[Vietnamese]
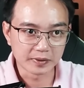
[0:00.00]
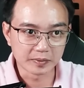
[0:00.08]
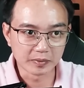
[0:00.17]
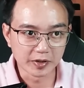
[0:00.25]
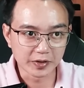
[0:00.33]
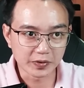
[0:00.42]

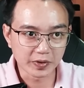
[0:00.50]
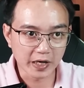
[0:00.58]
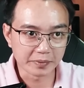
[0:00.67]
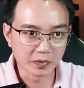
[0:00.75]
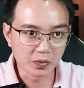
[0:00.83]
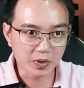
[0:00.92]
Mới có
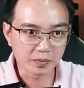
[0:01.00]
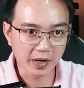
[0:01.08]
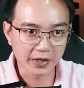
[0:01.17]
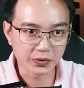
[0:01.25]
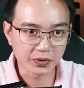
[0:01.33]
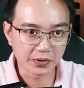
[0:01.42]

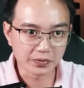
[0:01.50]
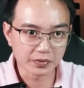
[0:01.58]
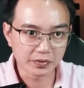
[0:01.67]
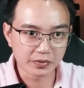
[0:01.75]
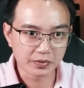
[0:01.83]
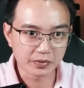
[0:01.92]
21-22 tuổi đầu,
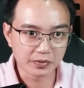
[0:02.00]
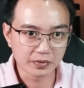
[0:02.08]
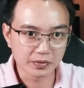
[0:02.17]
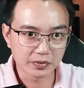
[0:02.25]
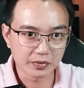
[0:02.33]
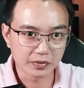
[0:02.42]

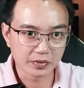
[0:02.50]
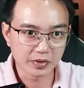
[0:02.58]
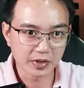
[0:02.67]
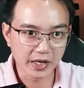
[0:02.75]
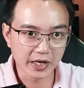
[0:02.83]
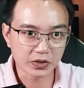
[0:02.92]

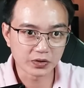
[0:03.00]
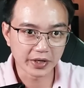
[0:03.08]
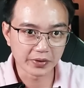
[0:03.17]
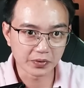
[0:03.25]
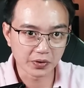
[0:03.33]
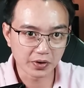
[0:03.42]
nhà con
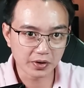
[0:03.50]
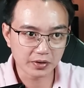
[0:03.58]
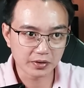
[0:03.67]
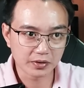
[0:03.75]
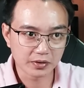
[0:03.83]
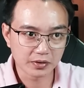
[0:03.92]
nghèo khó,
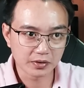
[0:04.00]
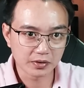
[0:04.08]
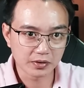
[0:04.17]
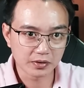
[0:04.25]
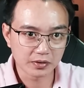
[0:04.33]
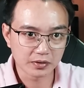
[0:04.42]

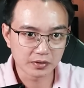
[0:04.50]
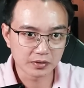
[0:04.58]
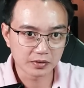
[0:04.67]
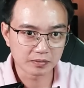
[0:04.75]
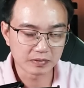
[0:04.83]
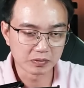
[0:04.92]

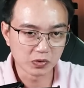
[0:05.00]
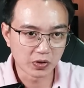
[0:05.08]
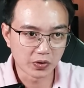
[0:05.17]
mà muốn